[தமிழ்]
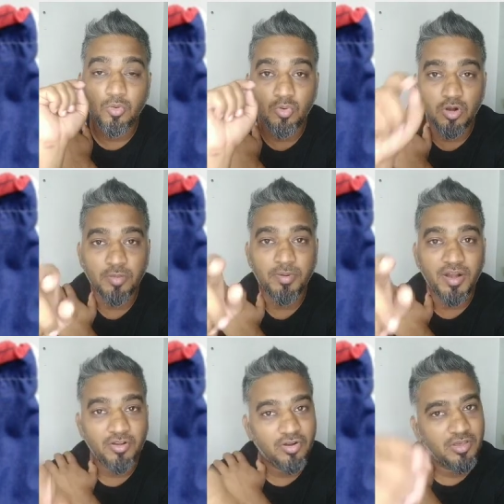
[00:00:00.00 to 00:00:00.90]
உங்களோட
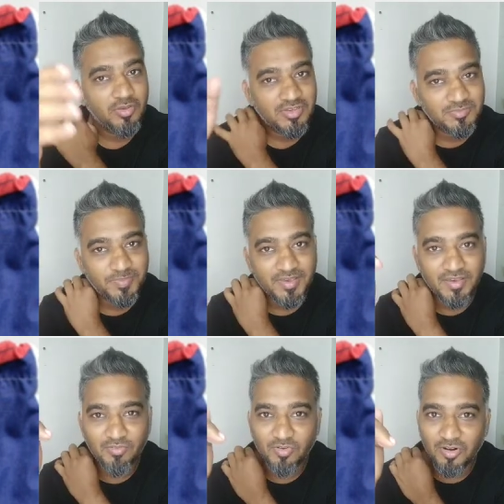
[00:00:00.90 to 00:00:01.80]
ப்ராடக்டோட யூஎஸ்பியை
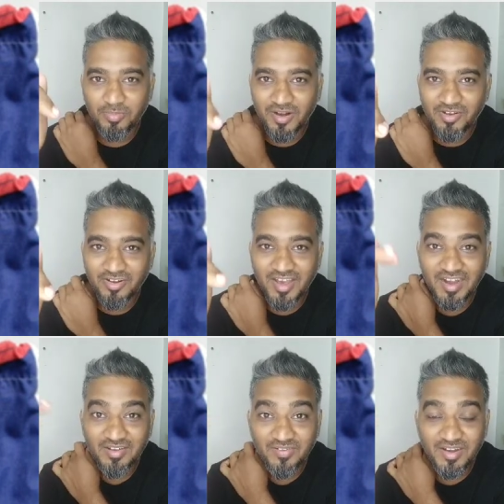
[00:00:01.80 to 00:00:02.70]
உங்களோட ப்ராடக்டோட
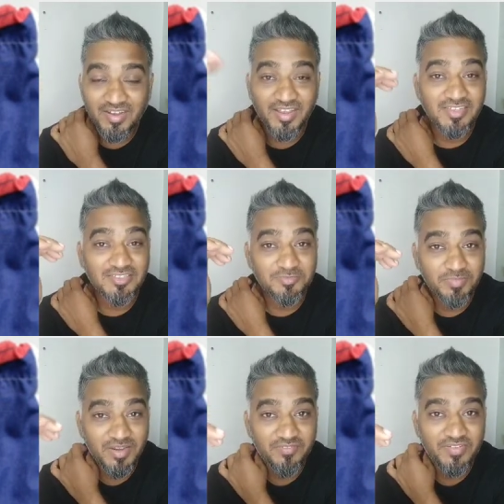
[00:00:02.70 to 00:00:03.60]
அட்வான்டேஜ்
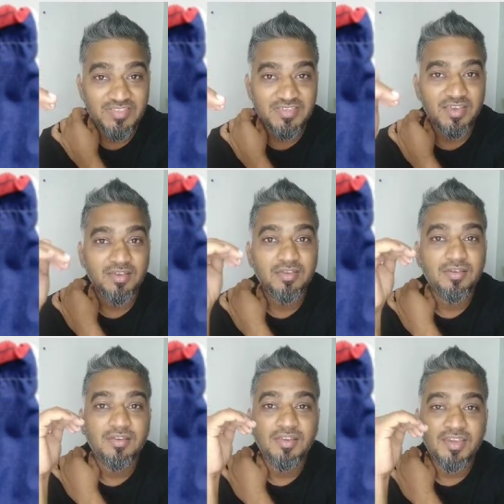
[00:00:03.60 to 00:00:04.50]
பெனிஃபிட்ஸை
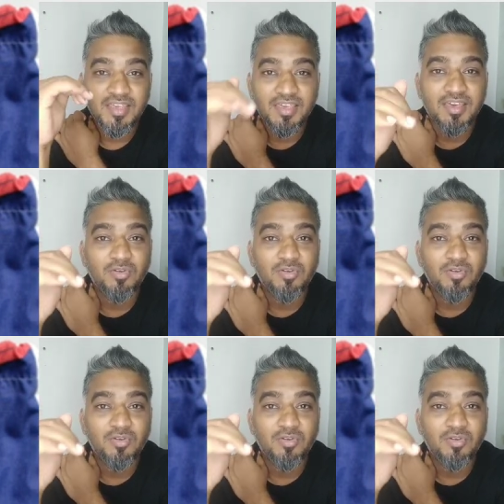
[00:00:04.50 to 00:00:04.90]
நீங்கள்